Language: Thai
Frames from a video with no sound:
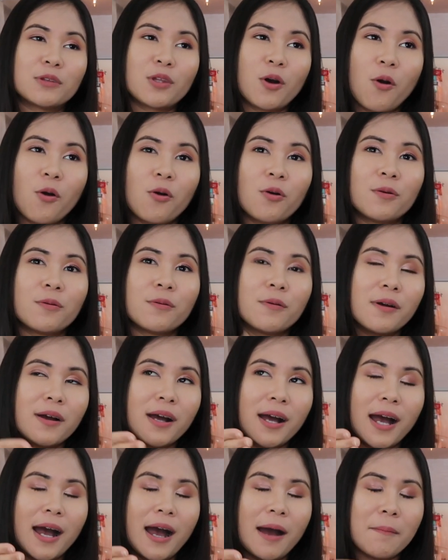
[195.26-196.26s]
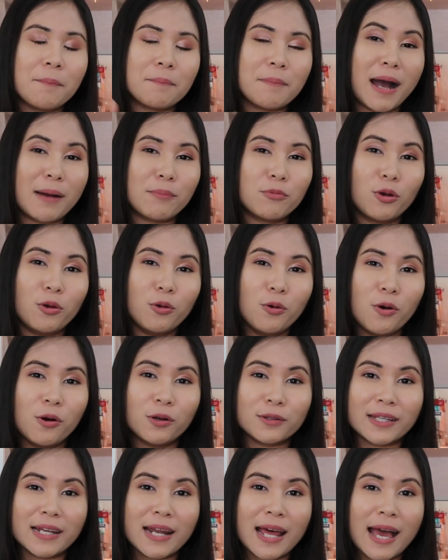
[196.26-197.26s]
ตรงปากมดลูกข
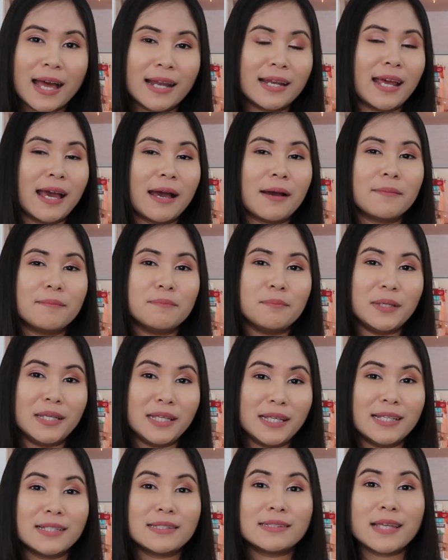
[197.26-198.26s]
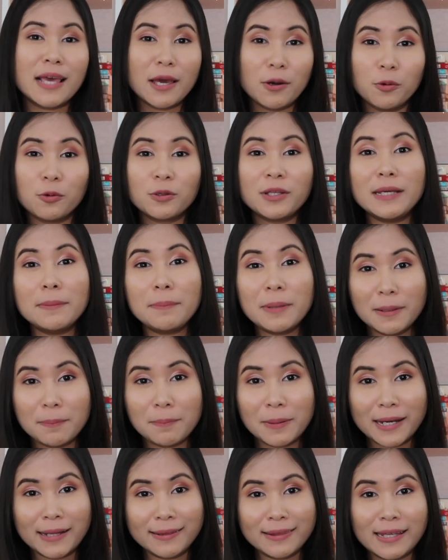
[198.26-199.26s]
องตีน่าเนี่ย มีเซลล์ที่ผิด
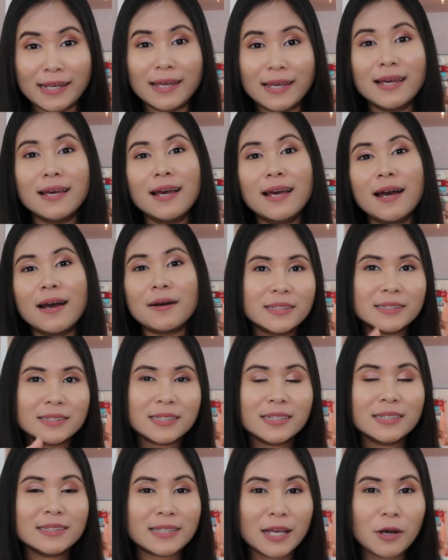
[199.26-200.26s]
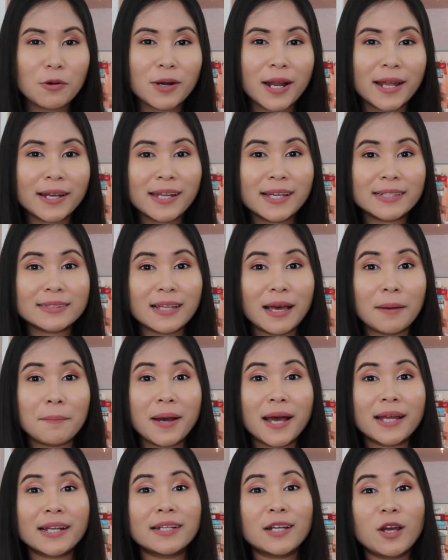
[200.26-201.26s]
ปกติ ซึ่งเซลล์นั้นเนี่ยสา
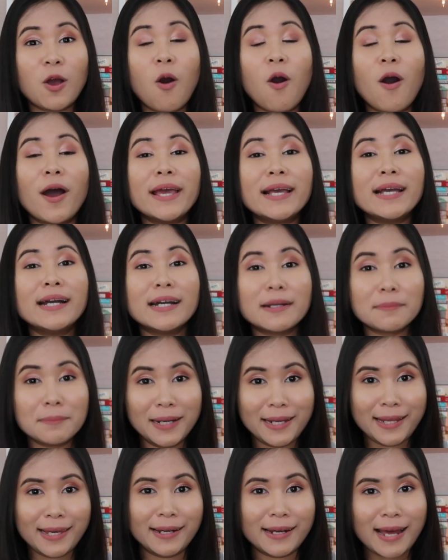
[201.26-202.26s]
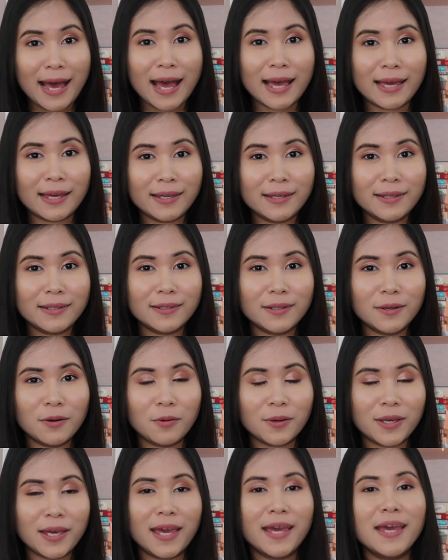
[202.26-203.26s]
มารถเกาะให้เกิดมะเร็งได้
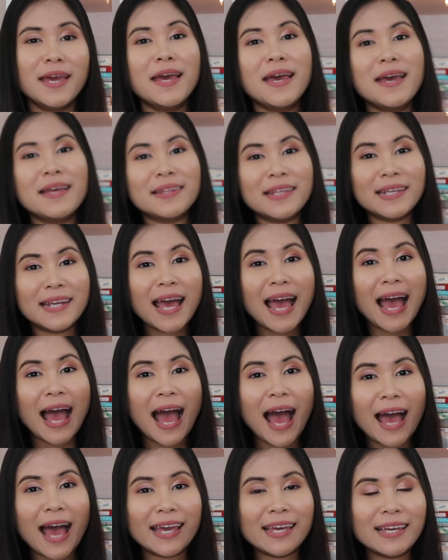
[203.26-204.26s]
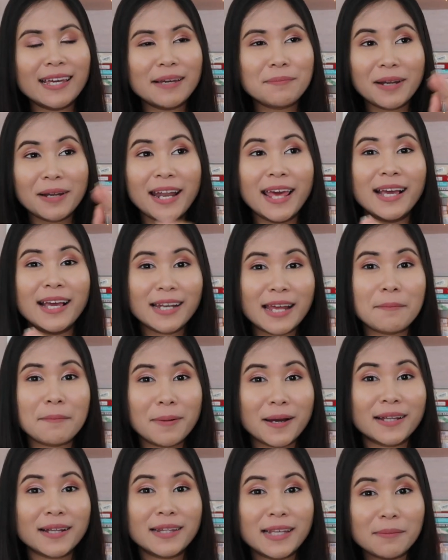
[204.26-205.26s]
โอเคทีเนี้ยไอมะเร็งเนี่ย
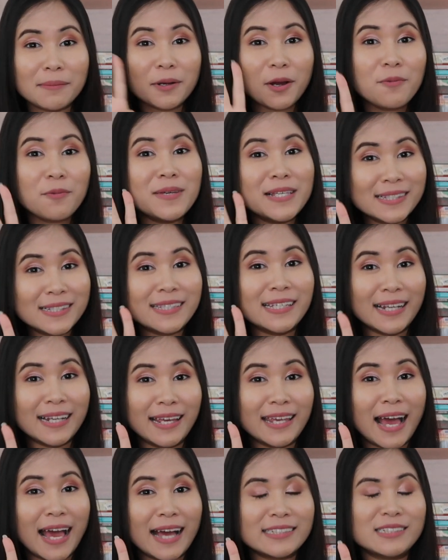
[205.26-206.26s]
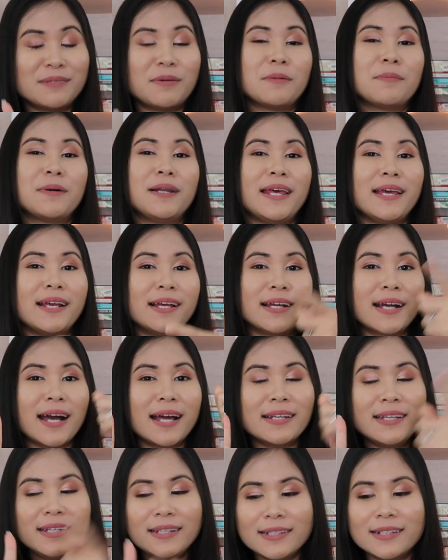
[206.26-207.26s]
ปกติมันก็มี 4 ระยะใช่ไหมมะเร็ง
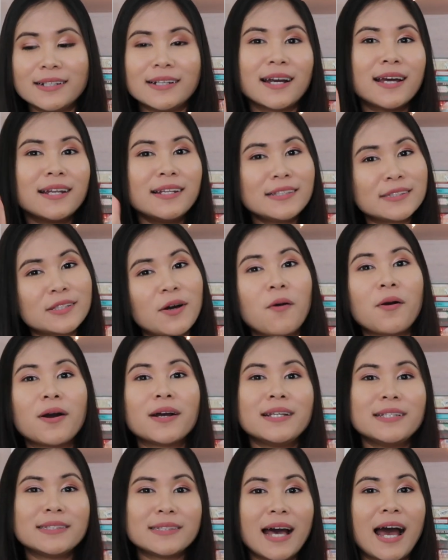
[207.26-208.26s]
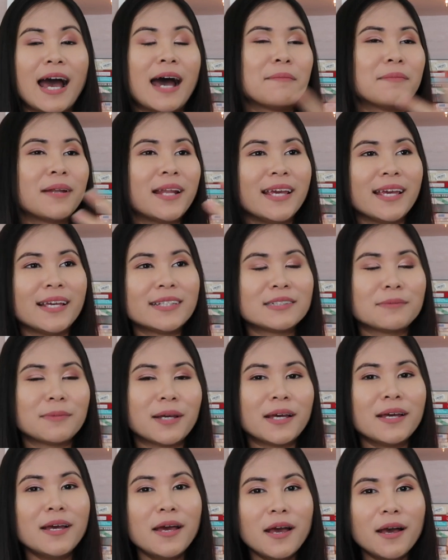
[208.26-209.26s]
ขั้นที่1ขั้นที่2ขั้นที่3อะไรเงี้ยใช่ไห
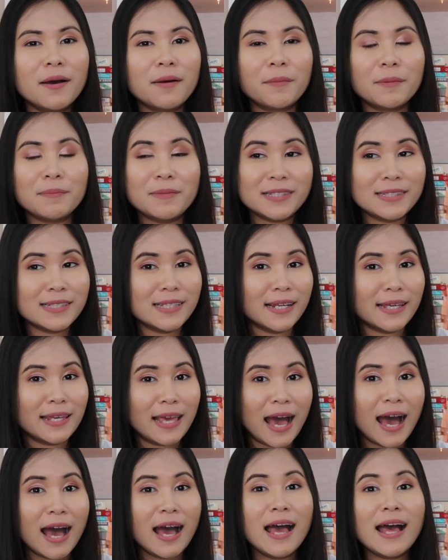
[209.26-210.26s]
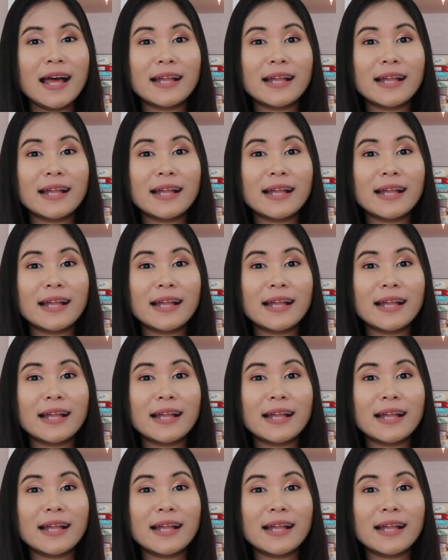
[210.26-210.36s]
มมันมี4 ระยะ